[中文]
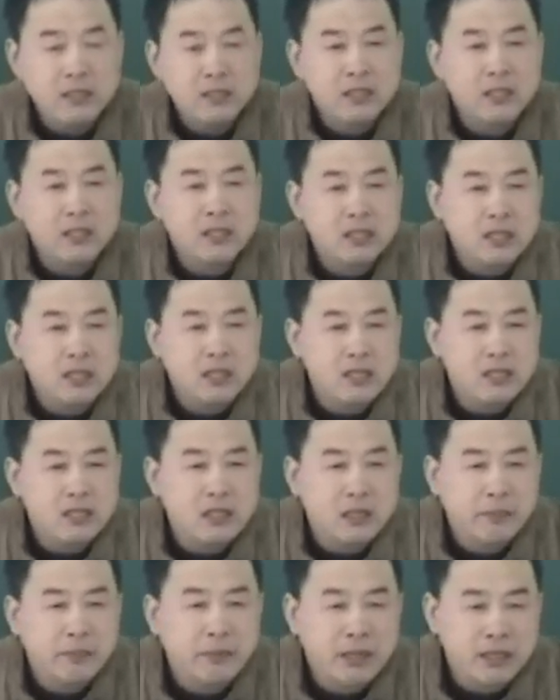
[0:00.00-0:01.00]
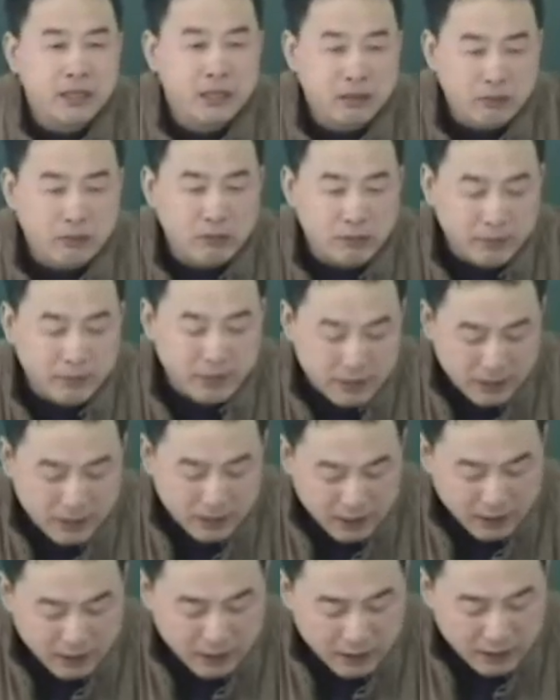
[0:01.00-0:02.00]
清热剂里边呢，我们
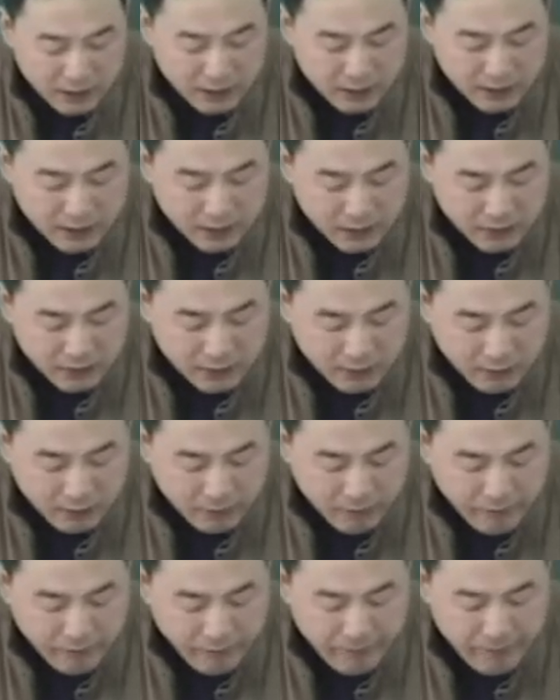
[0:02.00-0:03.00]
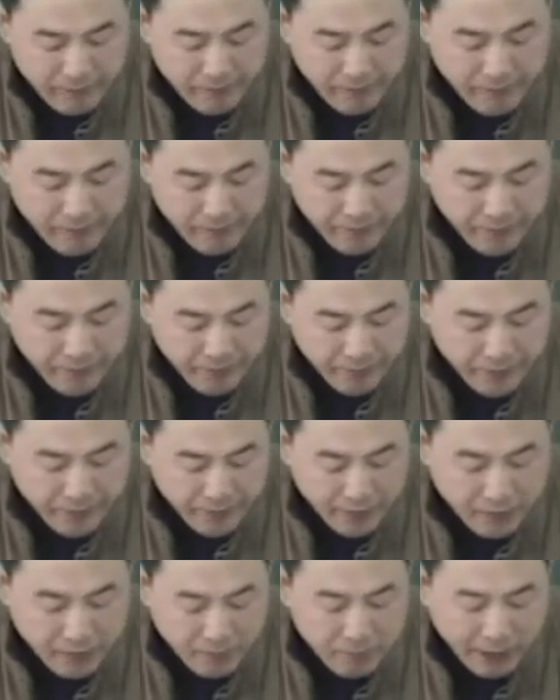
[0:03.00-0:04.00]
这个，
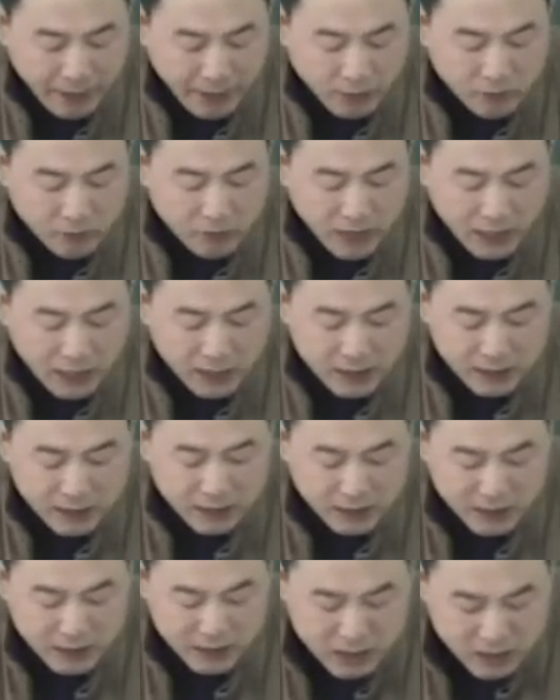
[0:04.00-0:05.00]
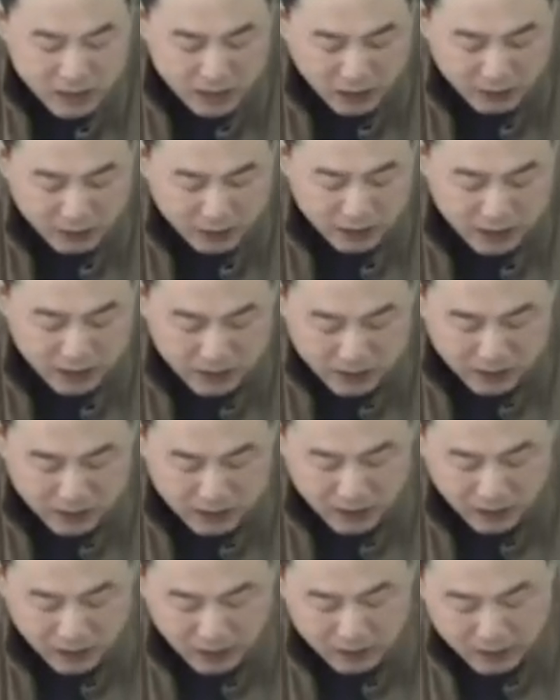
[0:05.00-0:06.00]
嗯，白虎汤呢，你要知道呢，就是
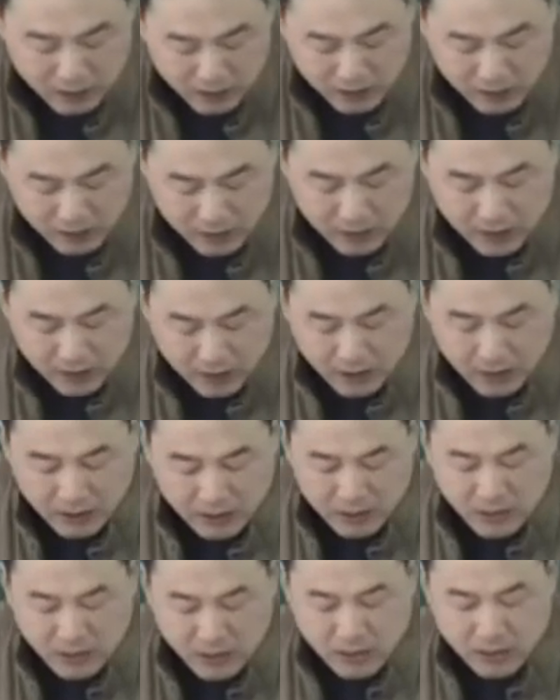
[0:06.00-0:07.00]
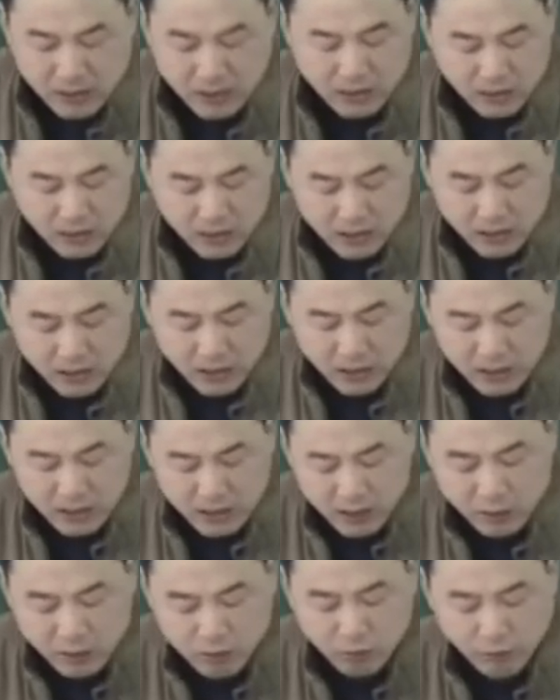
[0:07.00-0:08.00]
治疗这个清热生津的
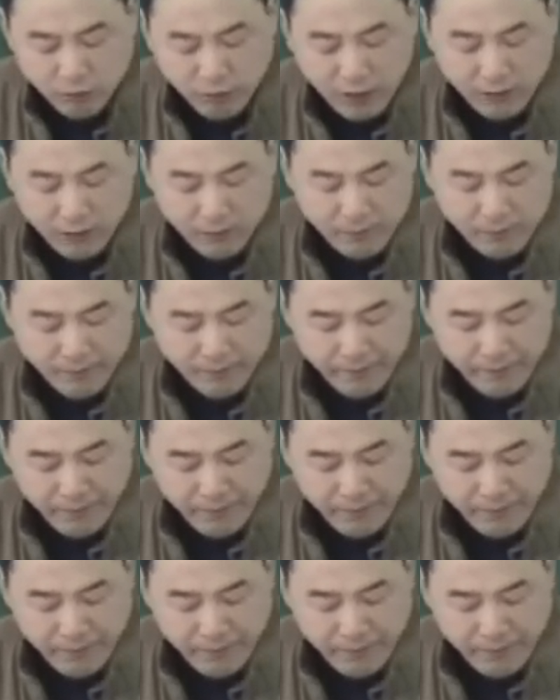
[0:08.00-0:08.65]
基础方。